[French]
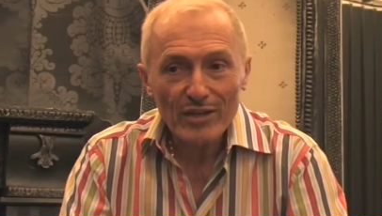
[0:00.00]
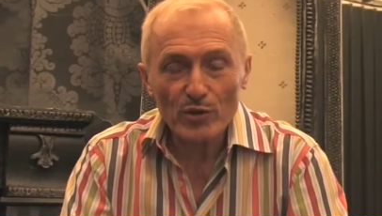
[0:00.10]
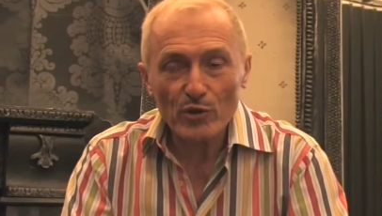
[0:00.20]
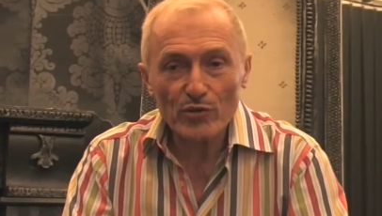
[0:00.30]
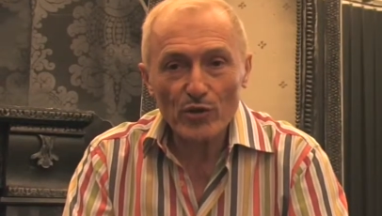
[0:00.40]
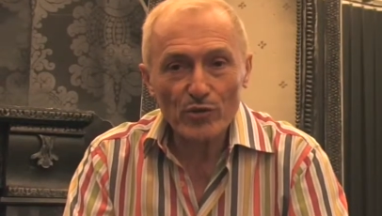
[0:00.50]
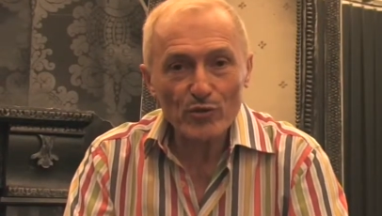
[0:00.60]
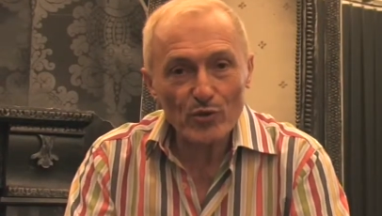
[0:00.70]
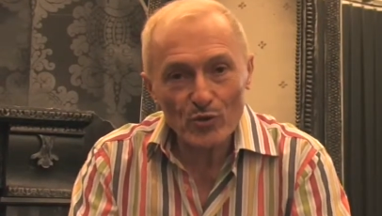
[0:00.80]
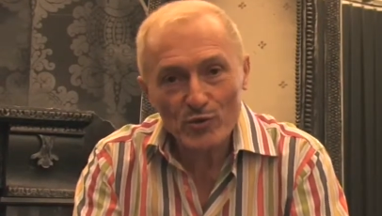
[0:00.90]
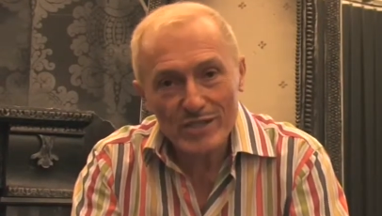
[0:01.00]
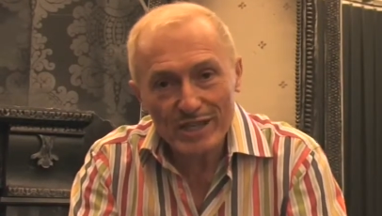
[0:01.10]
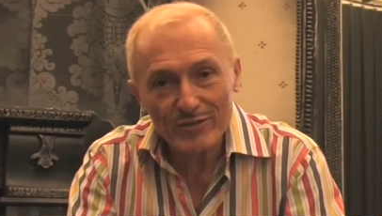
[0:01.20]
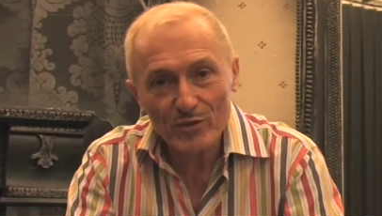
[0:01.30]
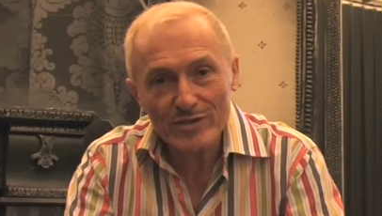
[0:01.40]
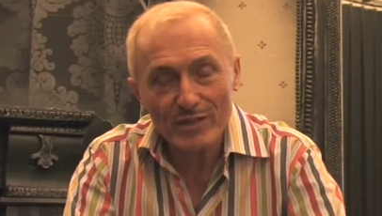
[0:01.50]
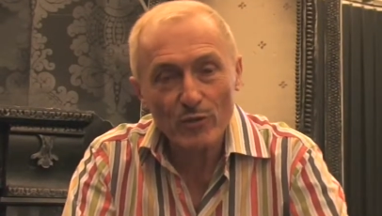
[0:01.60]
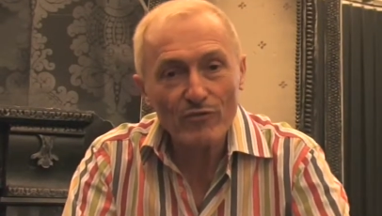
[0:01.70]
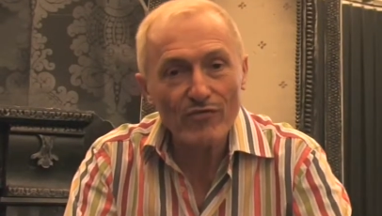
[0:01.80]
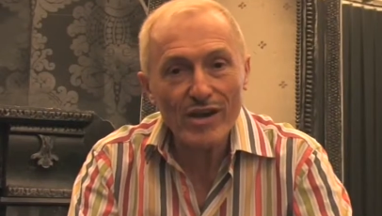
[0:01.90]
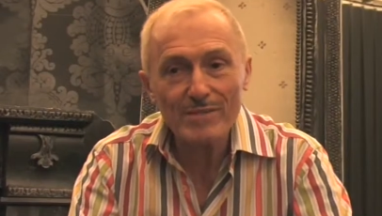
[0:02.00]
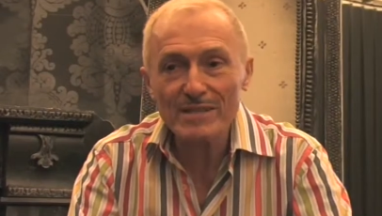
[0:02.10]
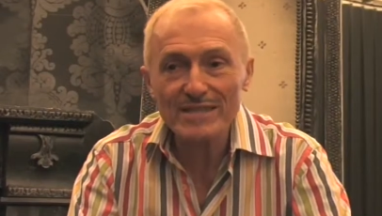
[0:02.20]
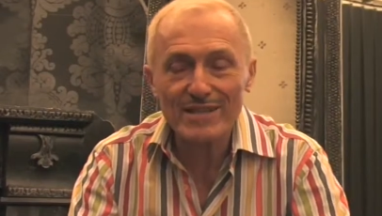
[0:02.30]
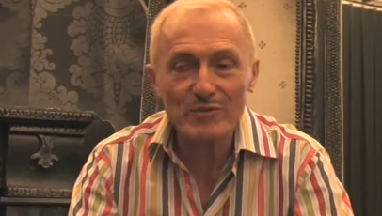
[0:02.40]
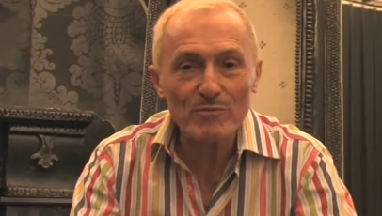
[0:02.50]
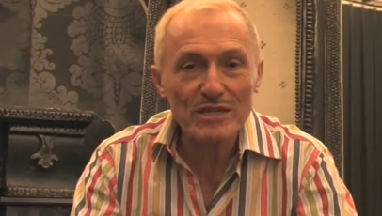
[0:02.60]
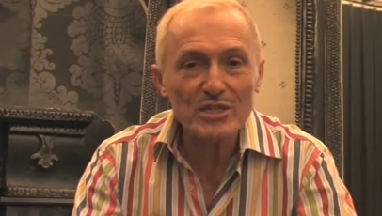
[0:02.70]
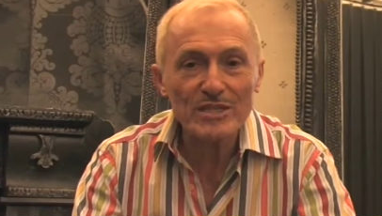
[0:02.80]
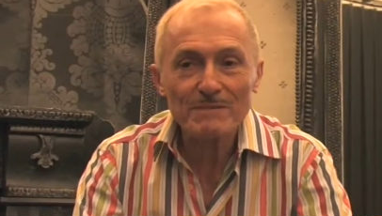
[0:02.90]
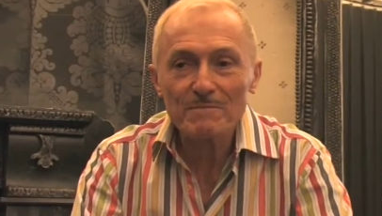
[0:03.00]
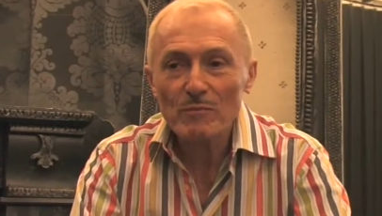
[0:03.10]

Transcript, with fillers: d'entendre concernant cette fable et cette magie.